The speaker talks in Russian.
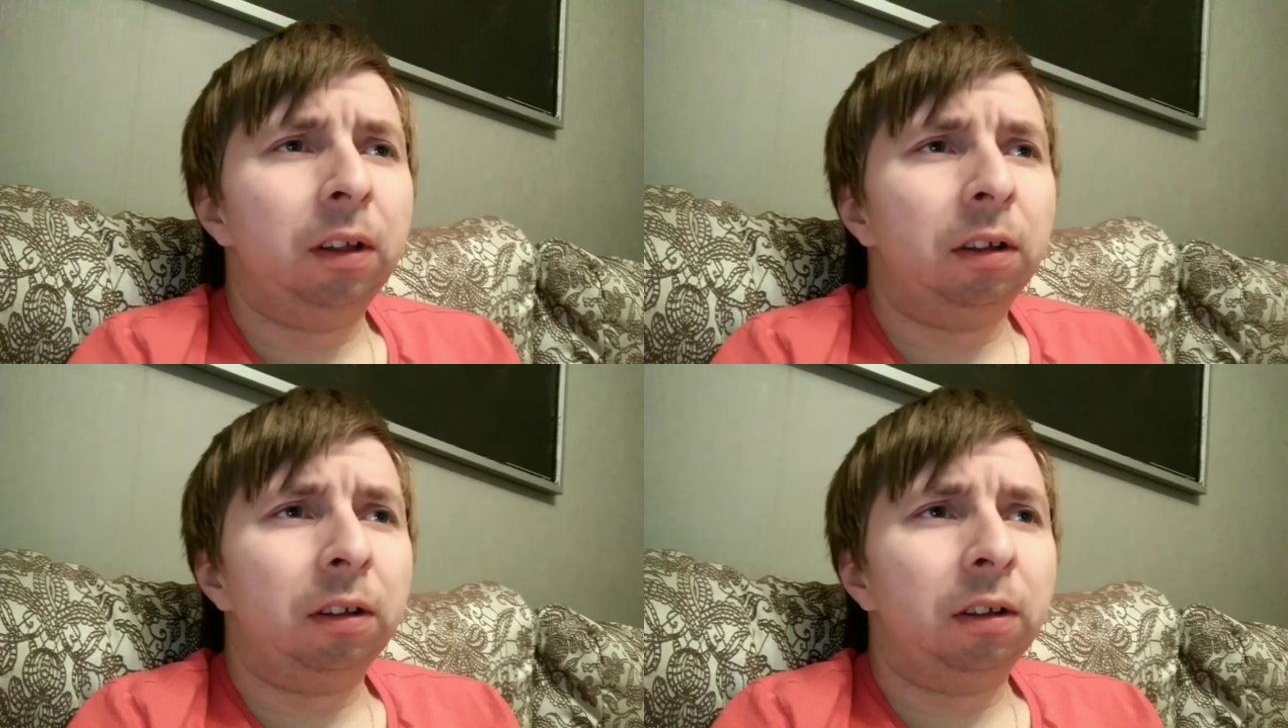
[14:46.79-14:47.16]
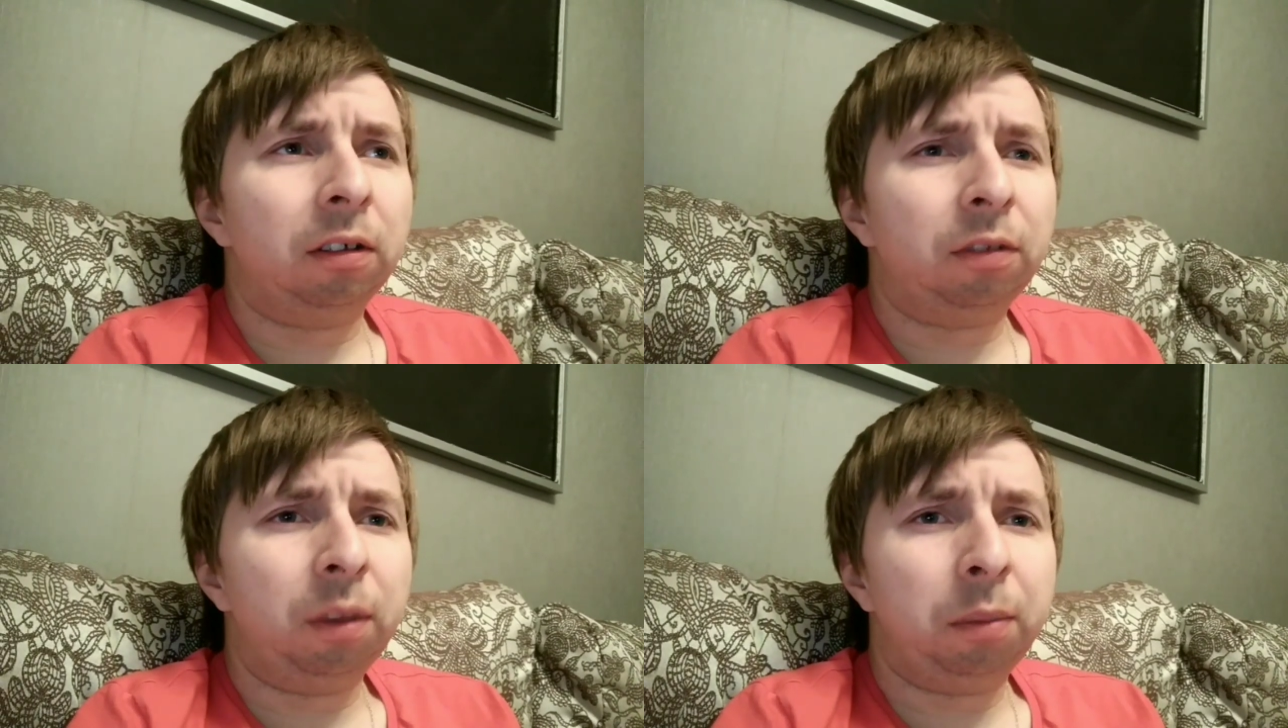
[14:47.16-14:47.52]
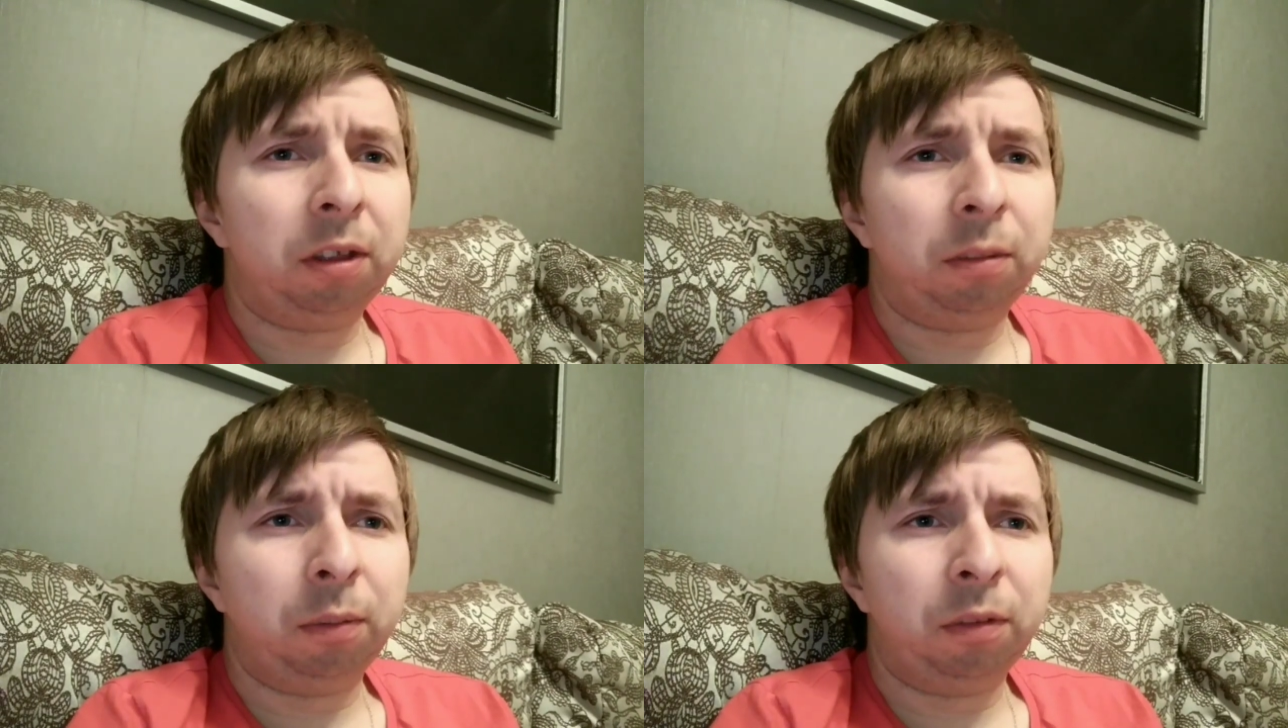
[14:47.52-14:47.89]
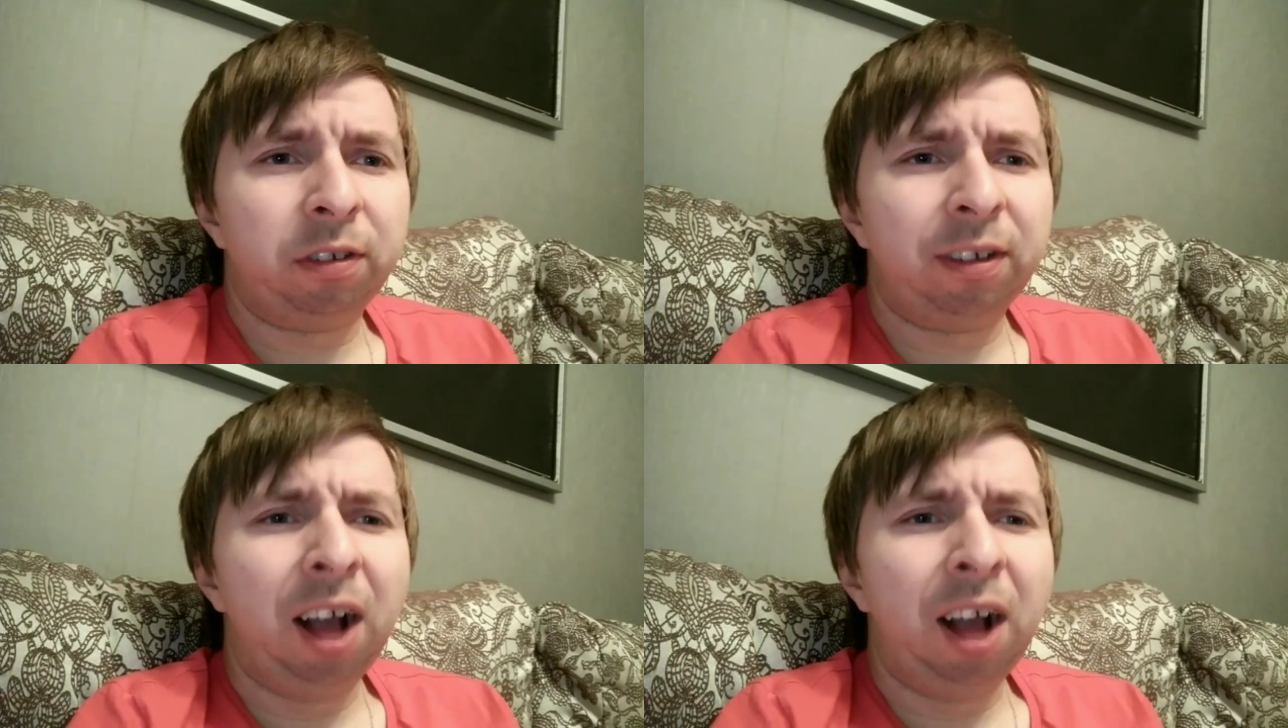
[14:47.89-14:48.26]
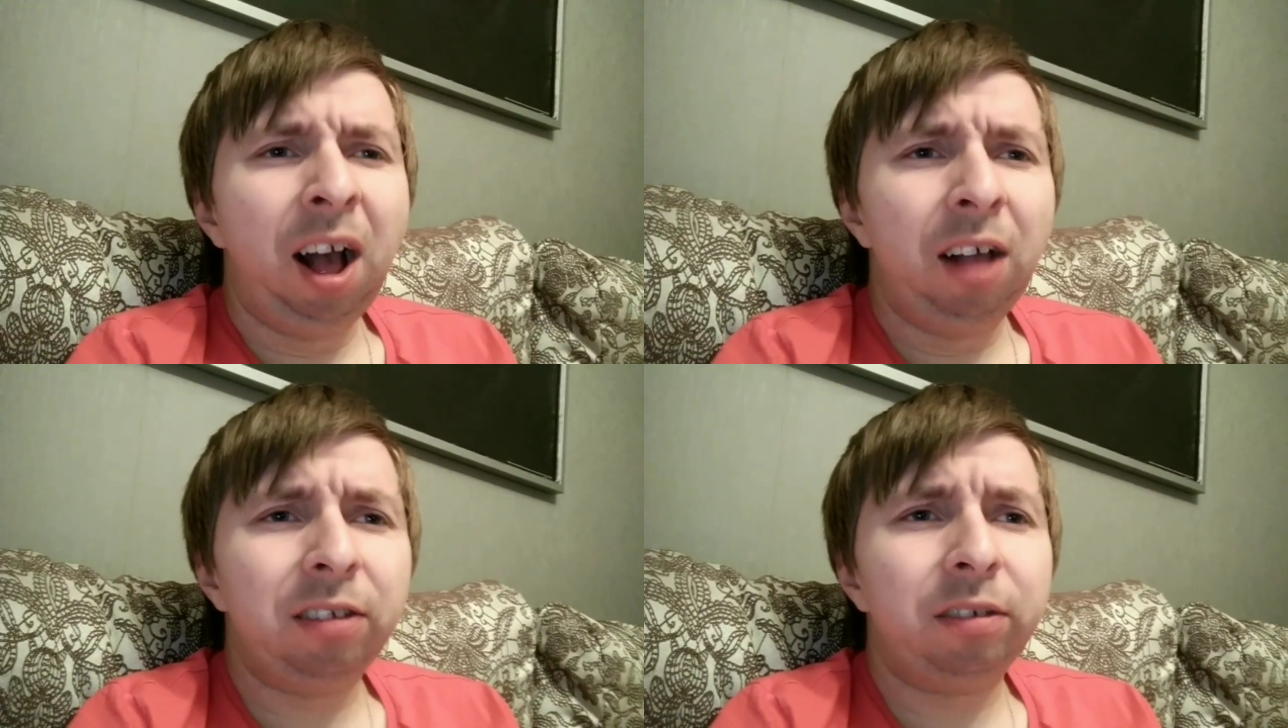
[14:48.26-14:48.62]
э, своими этими
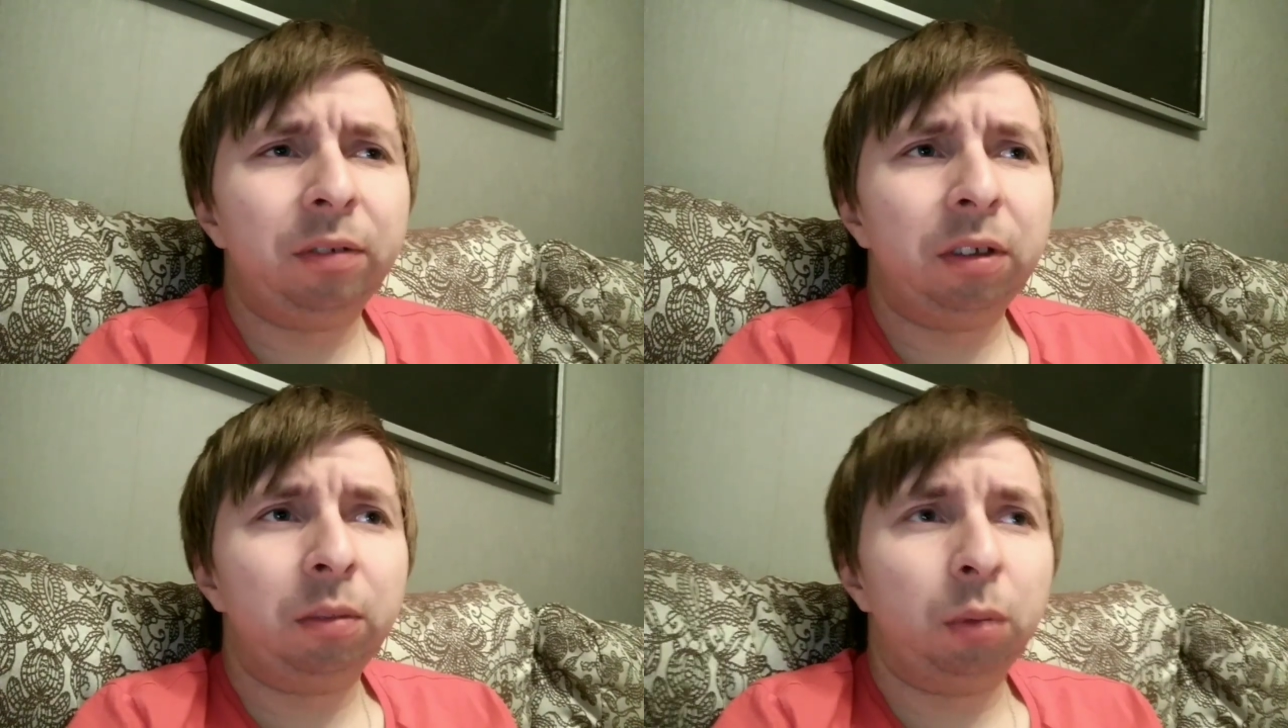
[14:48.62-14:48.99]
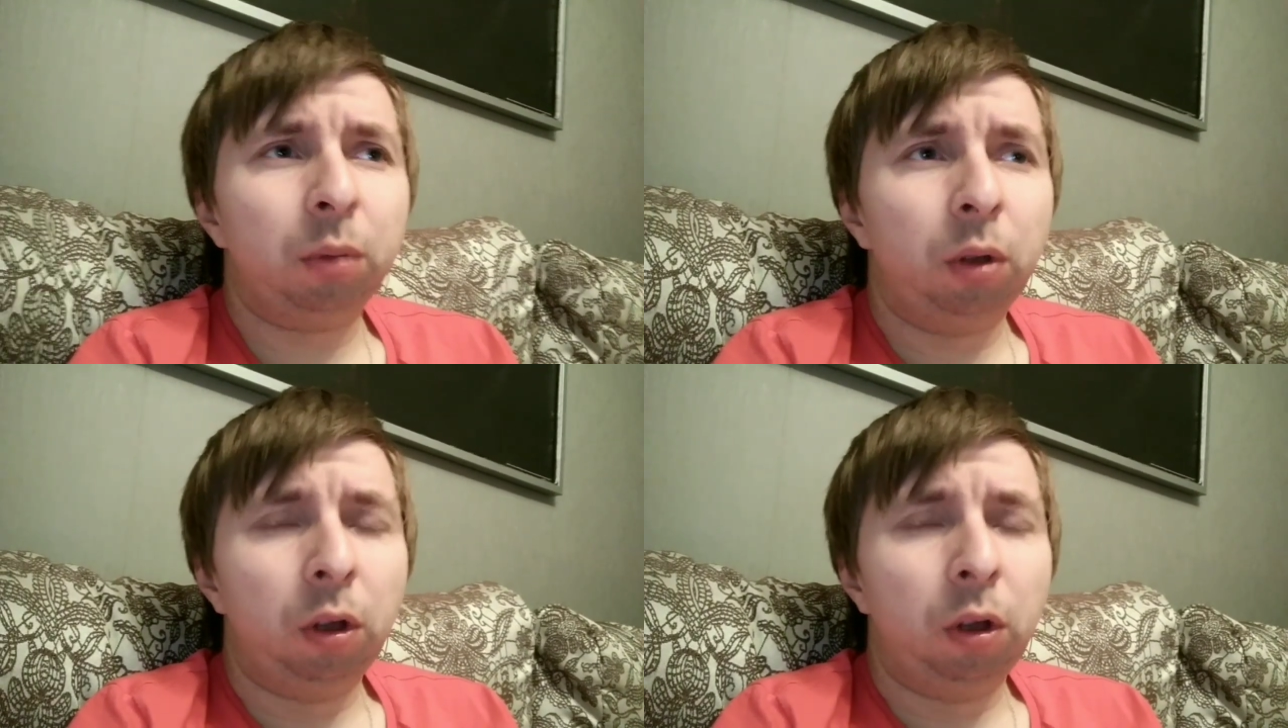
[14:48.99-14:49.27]
высказываниями,